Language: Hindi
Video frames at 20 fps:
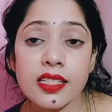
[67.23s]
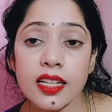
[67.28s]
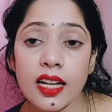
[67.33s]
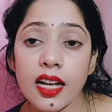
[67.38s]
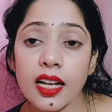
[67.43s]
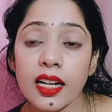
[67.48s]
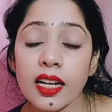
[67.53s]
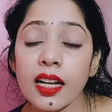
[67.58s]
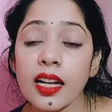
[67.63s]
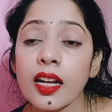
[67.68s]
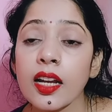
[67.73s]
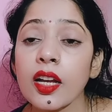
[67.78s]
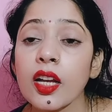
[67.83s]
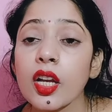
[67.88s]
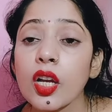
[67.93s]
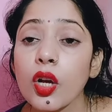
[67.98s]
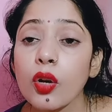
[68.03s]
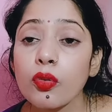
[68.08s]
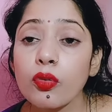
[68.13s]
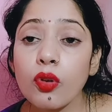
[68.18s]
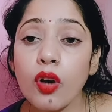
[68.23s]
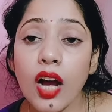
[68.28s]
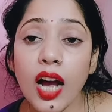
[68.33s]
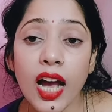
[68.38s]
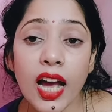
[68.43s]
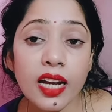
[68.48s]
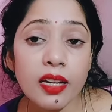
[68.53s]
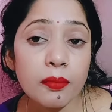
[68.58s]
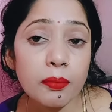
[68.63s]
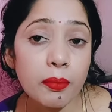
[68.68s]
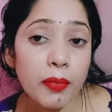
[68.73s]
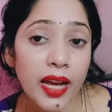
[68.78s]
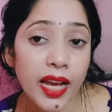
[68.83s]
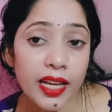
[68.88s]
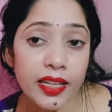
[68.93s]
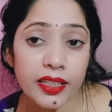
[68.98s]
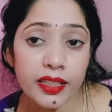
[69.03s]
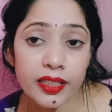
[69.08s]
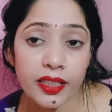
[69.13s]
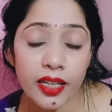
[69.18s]
जा रहा है वो
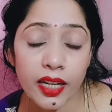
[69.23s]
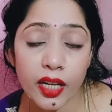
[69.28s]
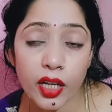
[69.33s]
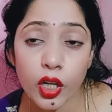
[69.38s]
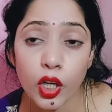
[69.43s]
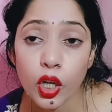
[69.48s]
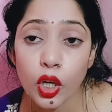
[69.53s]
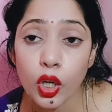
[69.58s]
अनमैरिड है